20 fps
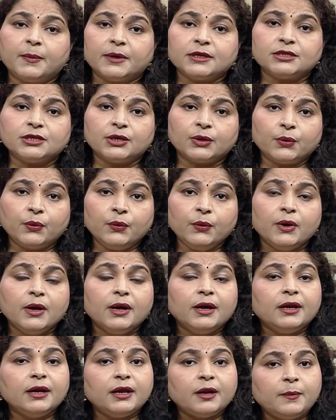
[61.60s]
अपने बच्चे को
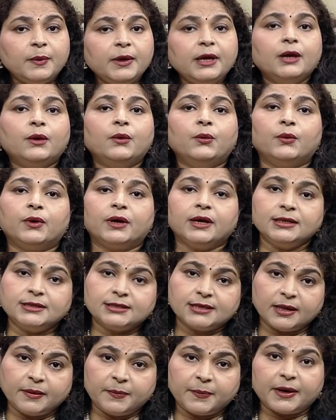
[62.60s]
निर्भीक
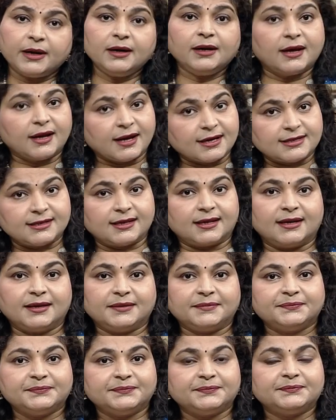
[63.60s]
होकर स्तनपान करा
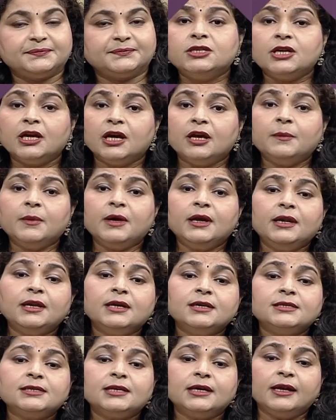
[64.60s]
सके छः
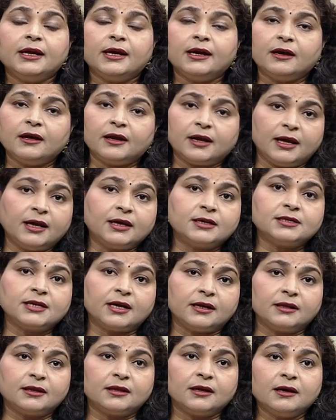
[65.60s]
महीने से लेकर
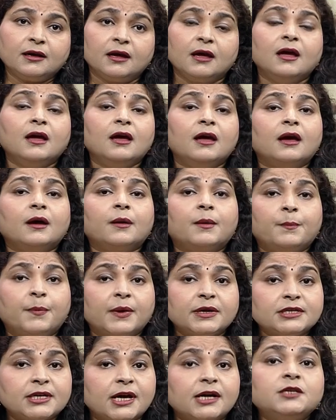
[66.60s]
एक साल तक
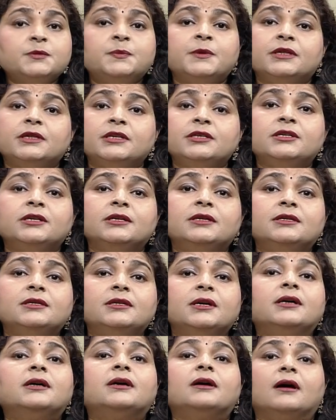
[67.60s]
50 प्रतिशत
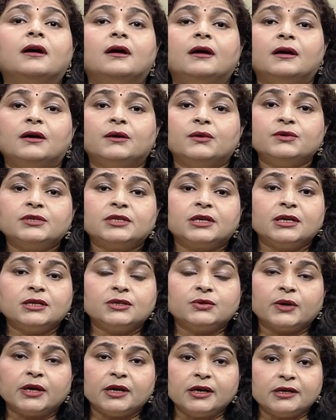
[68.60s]
तक
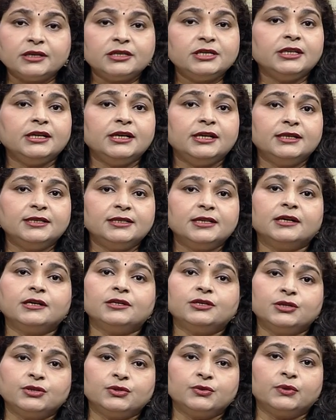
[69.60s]
उसकी जो एनर्जी नीड्स
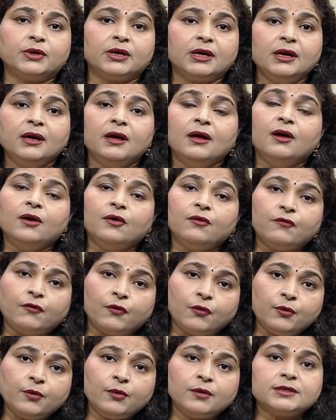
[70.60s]
हैं शिशु की
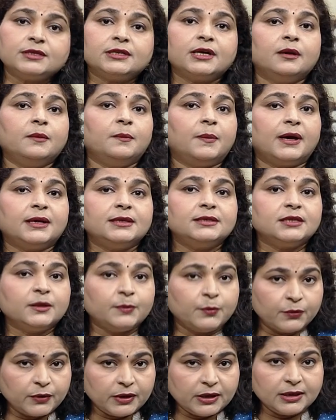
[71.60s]
वो स्तनपान
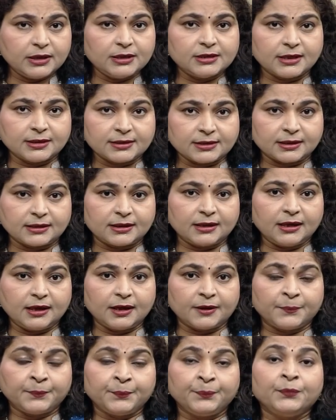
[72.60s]
से पूरी की जा
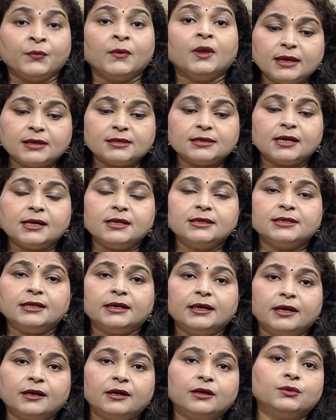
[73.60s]
सकती हैं एक साल
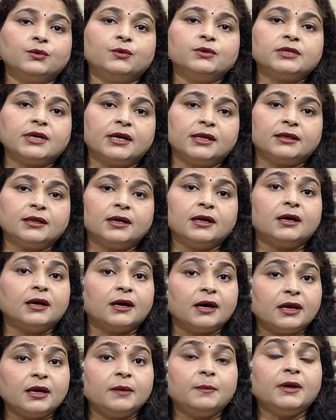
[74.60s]
से लेकर दो साल
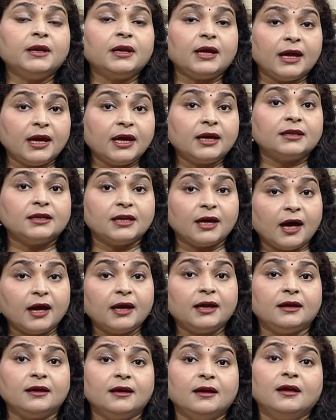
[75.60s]
तक करीबन एक
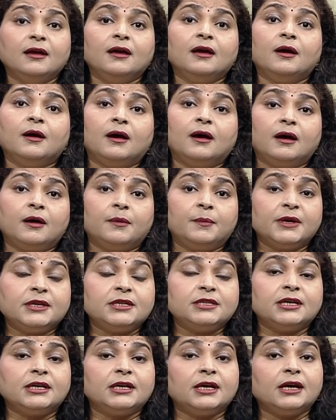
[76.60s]
तिहाई
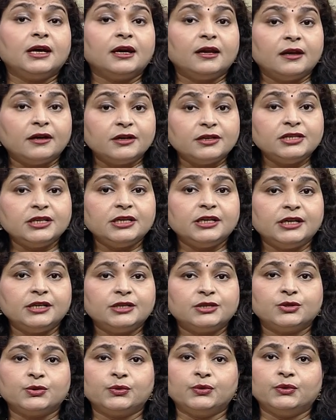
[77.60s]
बच्चे की एनर्जी
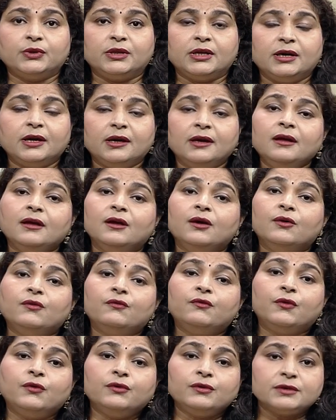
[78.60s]
नीड्स जो होती हैं
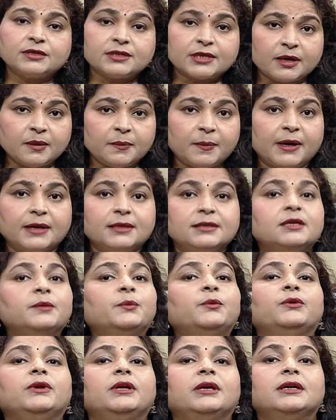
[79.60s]
वो स्तनपान
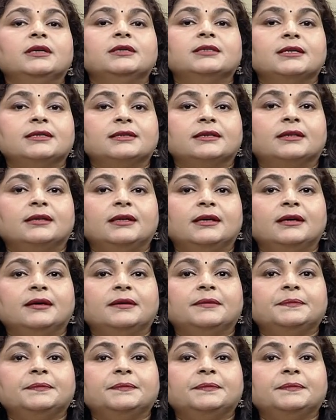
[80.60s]
से पूरी की जा सकती